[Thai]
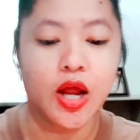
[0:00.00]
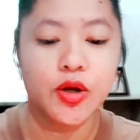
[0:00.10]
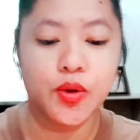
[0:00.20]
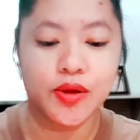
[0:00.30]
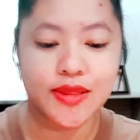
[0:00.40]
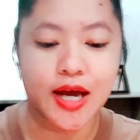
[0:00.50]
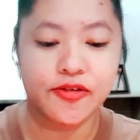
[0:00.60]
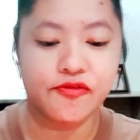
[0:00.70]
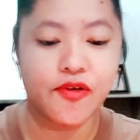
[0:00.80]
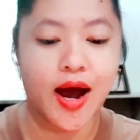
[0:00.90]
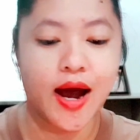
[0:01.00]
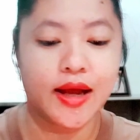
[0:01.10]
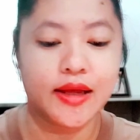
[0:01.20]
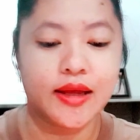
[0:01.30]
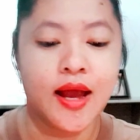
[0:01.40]
โดยต่างฝ่าย
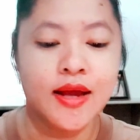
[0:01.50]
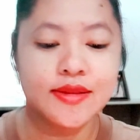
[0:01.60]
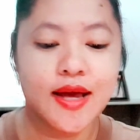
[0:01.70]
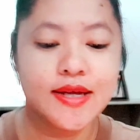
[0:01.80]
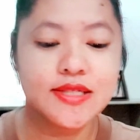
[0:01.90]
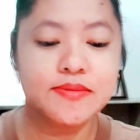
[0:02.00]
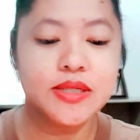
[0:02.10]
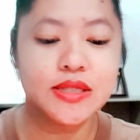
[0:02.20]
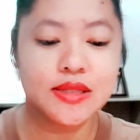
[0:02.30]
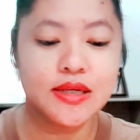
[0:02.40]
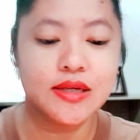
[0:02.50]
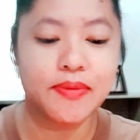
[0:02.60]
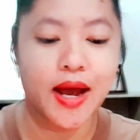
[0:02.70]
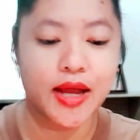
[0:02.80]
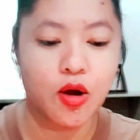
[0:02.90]
ต่างสำนึกถึง
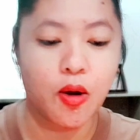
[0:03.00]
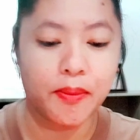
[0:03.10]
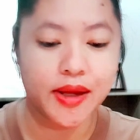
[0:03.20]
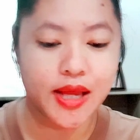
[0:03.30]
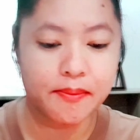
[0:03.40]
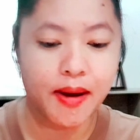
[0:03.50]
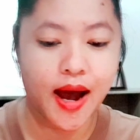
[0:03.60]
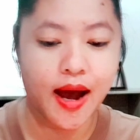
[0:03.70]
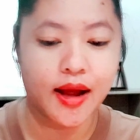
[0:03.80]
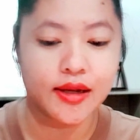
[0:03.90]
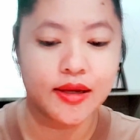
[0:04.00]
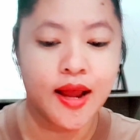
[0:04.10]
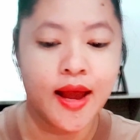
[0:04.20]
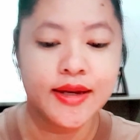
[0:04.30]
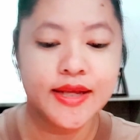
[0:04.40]
ภัยของพยาบาท
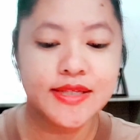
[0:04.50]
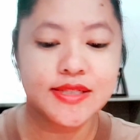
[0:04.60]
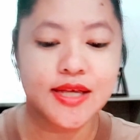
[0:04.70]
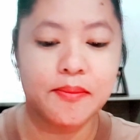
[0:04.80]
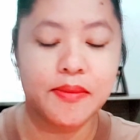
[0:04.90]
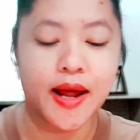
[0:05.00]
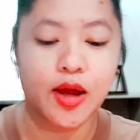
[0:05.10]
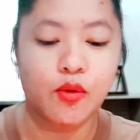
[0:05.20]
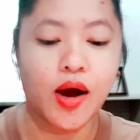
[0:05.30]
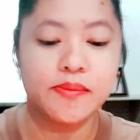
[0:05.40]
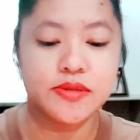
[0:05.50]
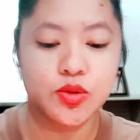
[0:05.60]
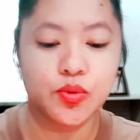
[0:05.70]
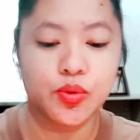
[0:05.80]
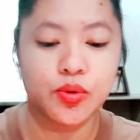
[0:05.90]
ที่จะทำลายความ
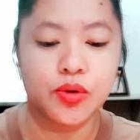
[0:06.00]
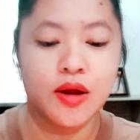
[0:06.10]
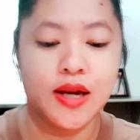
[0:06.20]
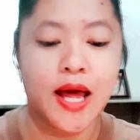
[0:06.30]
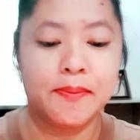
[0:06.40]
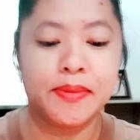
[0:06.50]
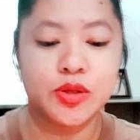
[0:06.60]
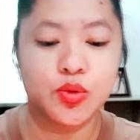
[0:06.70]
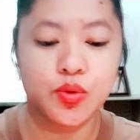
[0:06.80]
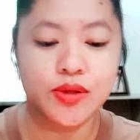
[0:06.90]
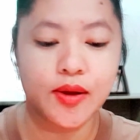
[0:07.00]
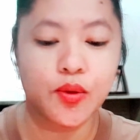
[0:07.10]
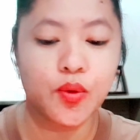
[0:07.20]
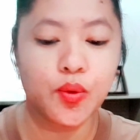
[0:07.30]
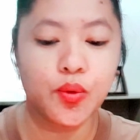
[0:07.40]
สุขและเป็นทุกข์ทั้ง
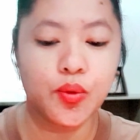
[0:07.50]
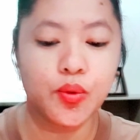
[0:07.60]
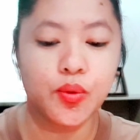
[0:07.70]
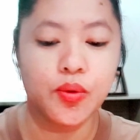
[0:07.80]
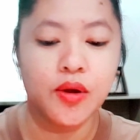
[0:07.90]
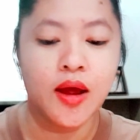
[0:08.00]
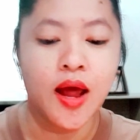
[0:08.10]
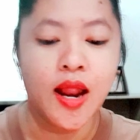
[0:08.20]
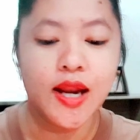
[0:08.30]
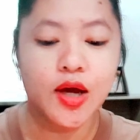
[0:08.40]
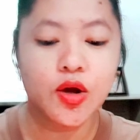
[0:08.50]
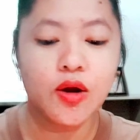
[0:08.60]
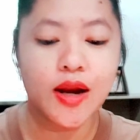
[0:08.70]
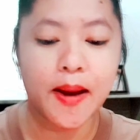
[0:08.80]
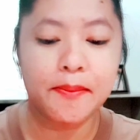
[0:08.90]
คู่ และก็
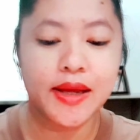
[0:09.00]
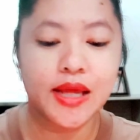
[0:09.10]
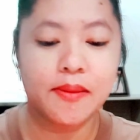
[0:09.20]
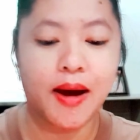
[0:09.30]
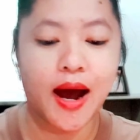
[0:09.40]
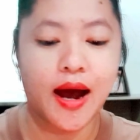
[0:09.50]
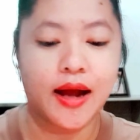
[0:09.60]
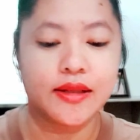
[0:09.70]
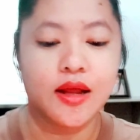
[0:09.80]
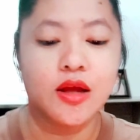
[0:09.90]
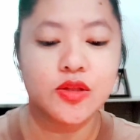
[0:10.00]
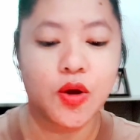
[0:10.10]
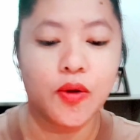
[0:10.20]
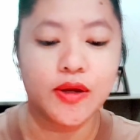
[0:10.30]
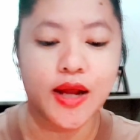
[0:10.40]
ละพยาบาทถ
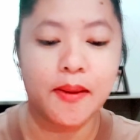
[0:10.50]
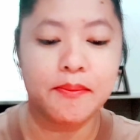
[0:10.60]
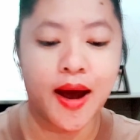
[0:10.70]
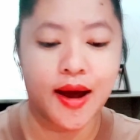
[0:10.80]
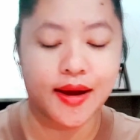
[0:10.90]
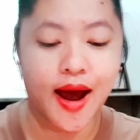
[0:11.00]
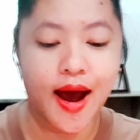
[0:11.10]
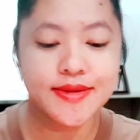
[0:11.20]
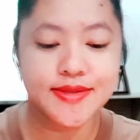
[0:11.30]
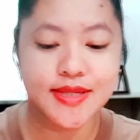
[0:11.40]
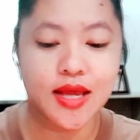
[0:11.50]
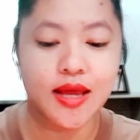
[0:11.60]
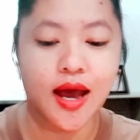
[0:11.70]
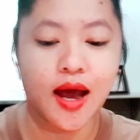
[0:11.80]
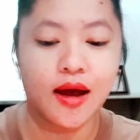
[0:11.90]
อนคำอาฆาตเสีย
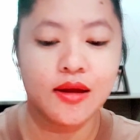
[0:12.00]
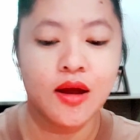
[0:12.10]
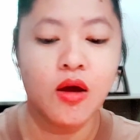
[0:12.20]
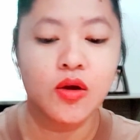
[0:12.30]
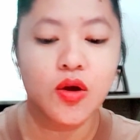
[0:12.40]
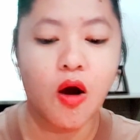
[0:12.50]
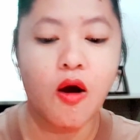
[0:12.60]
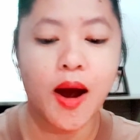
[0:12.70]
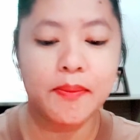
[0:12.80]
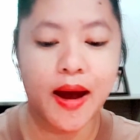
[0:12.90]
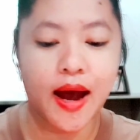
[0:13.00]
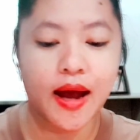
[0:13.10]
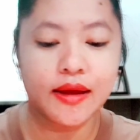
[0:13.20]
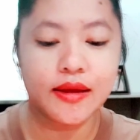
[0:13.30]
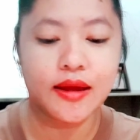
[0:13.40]
ขออภัย